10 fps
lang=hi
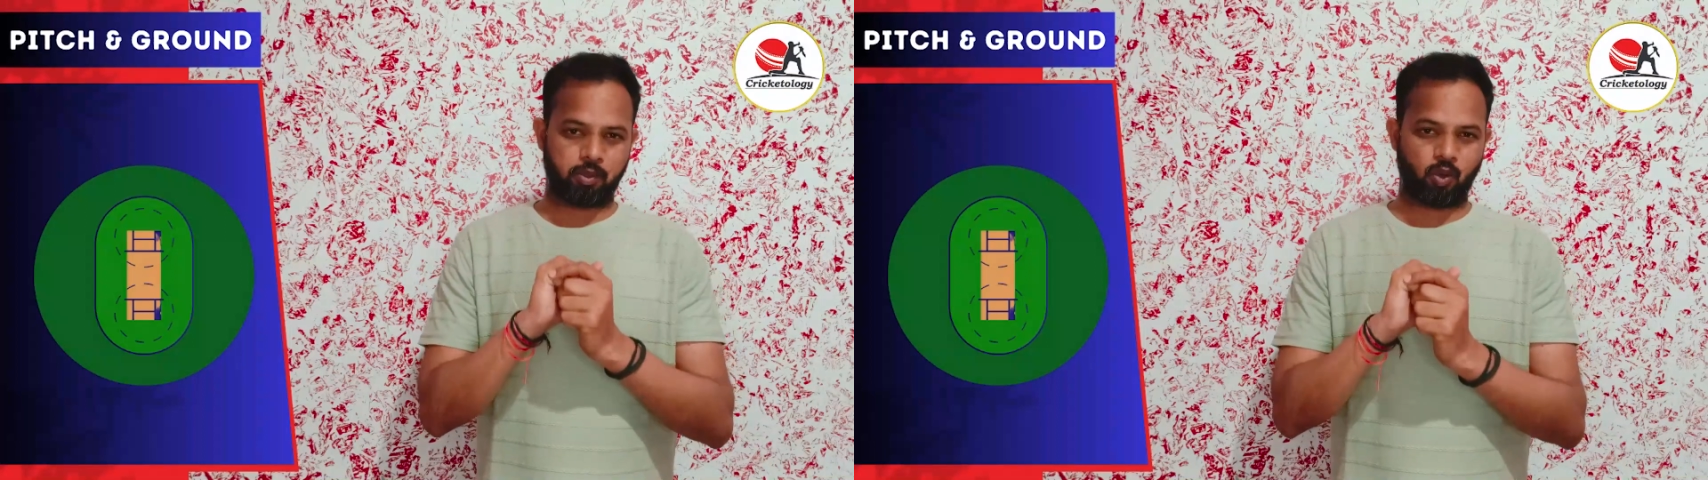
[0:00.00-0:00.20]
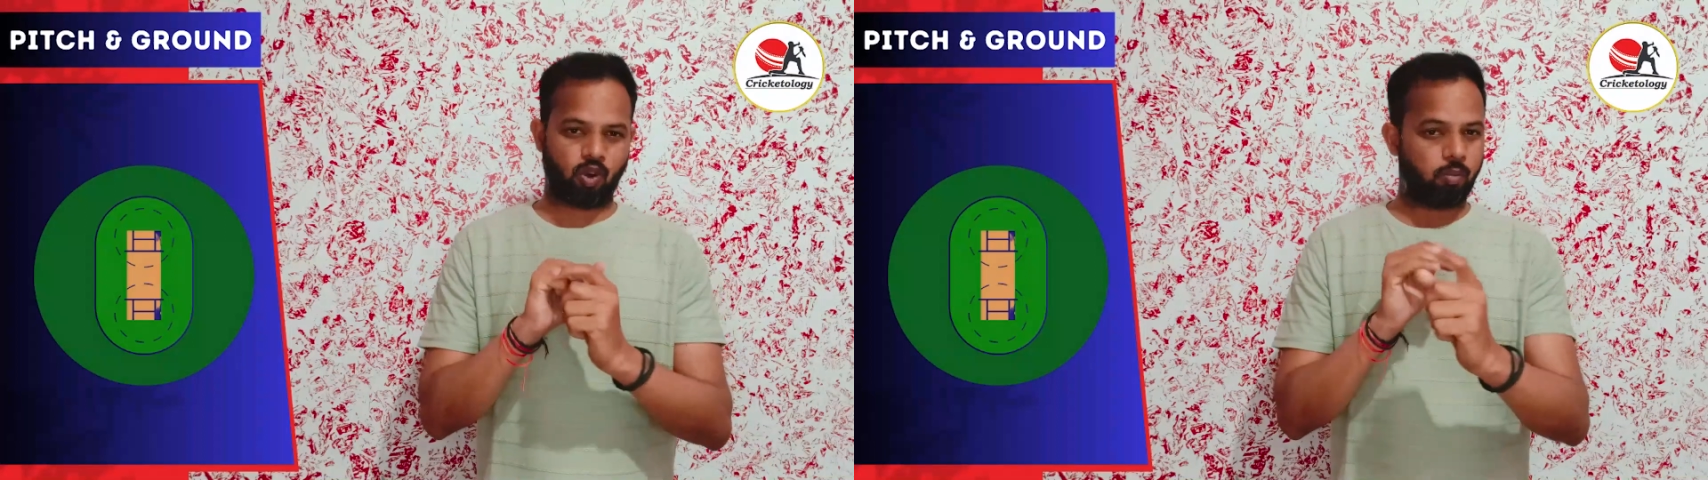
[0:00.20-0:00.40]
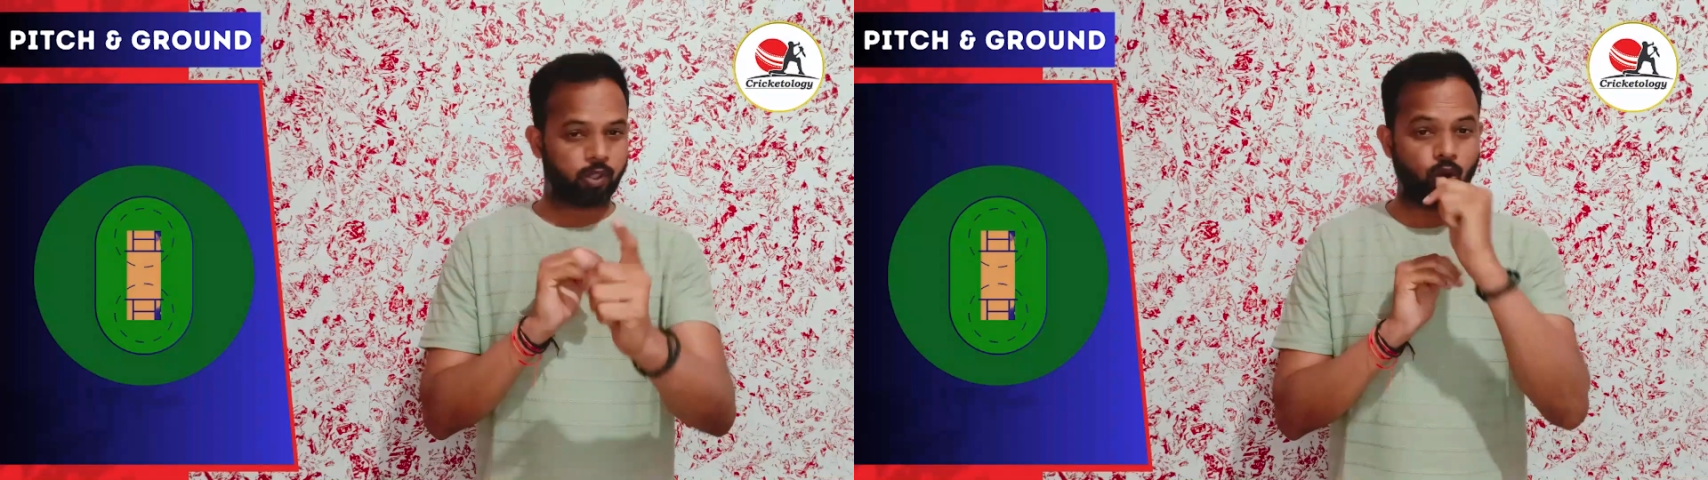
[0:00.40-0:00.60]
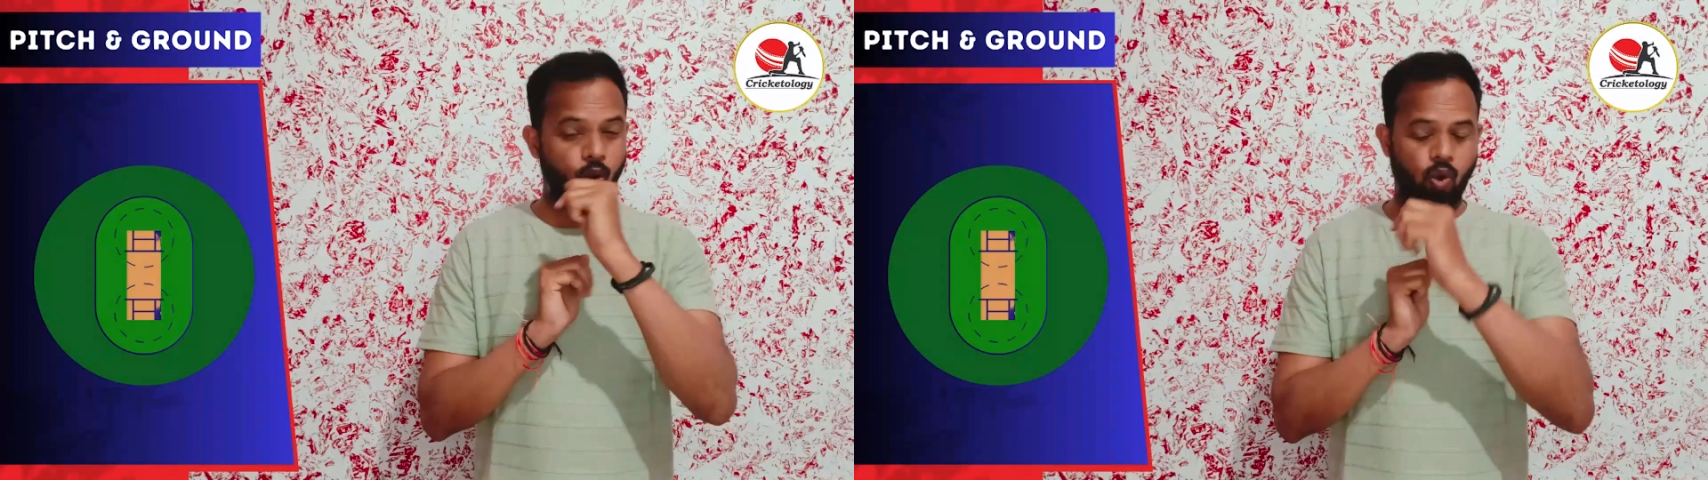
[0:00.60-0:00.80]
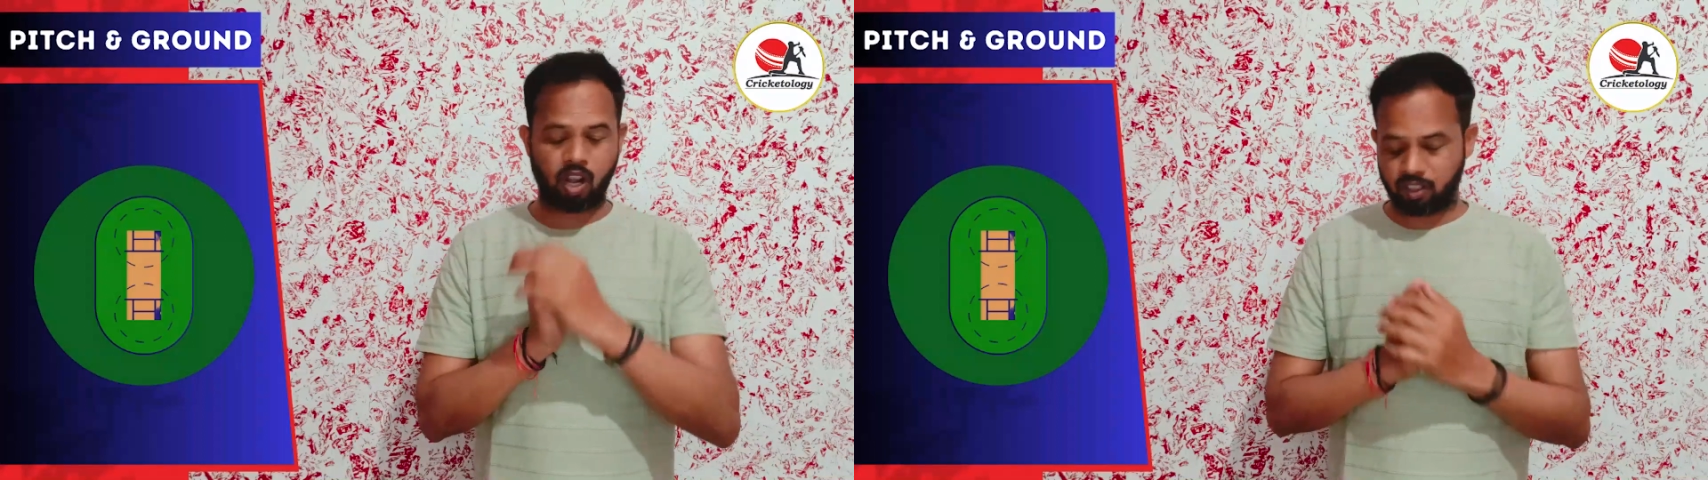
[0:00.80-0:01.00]
पे होगा क्यों
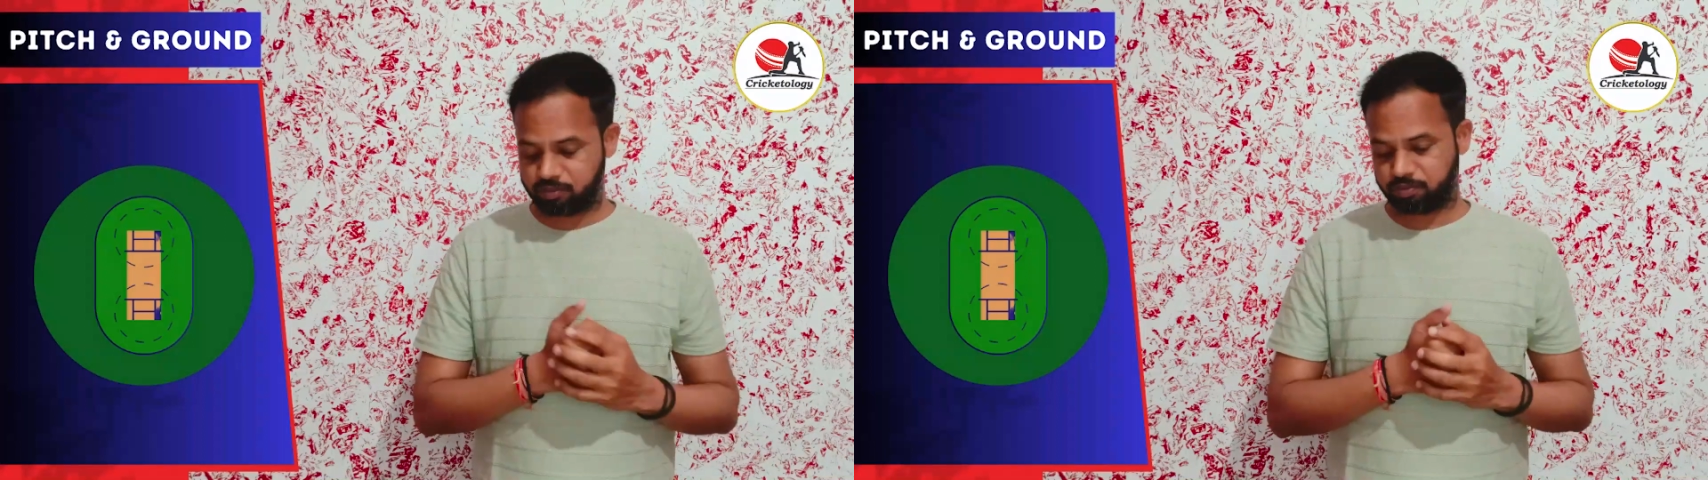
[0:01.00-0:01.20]
होगा